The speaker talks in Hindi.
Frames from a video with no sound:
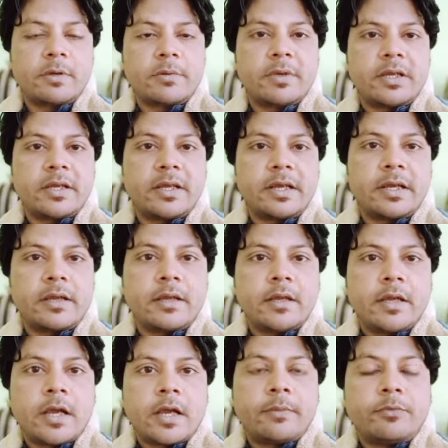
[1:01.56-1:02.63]
मिल गया है
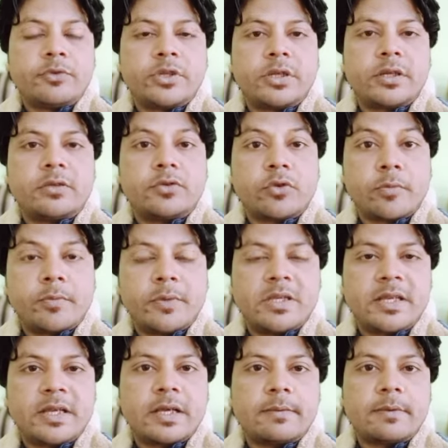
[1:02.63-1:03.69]
अब मुझे जॉब मिल
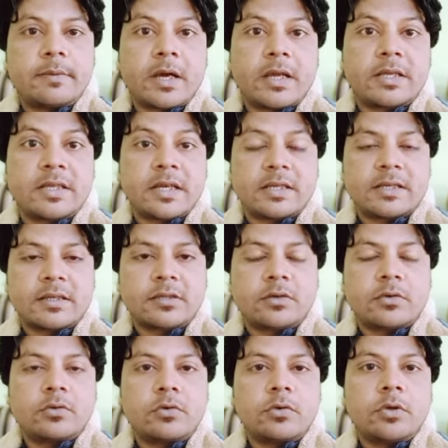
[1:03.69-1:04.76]
जाएगा मैं बाहर जा सकता
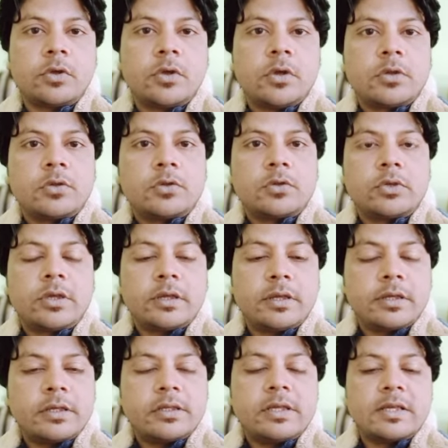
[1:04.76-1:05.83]
हूँ तो ये
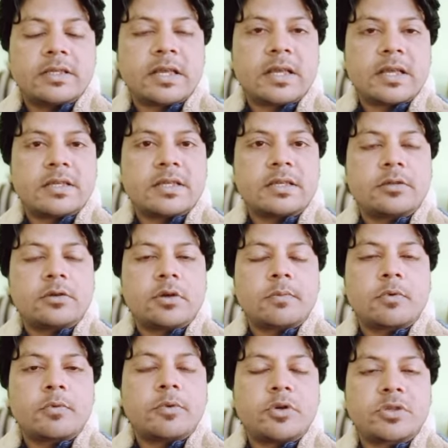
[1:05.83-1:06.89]
ये सारा चीज़ तो
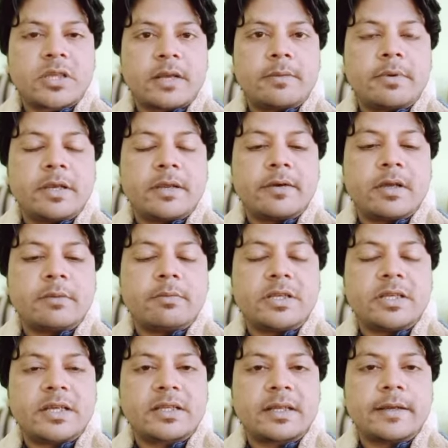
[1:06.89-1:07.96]
आपको बहुत सारा मिलने वाला मिल
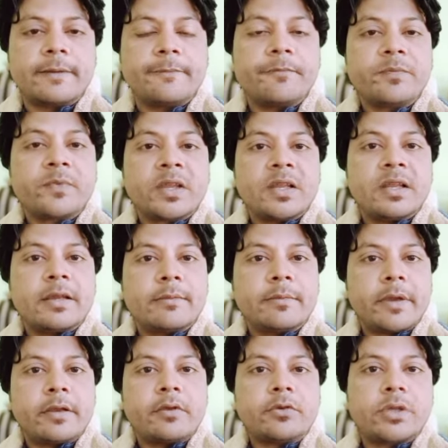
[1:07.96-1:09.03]
जाता है लेकिन
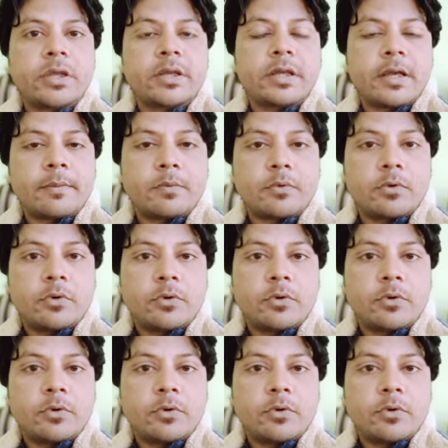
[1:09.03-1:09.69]
मैन होता है कि आपको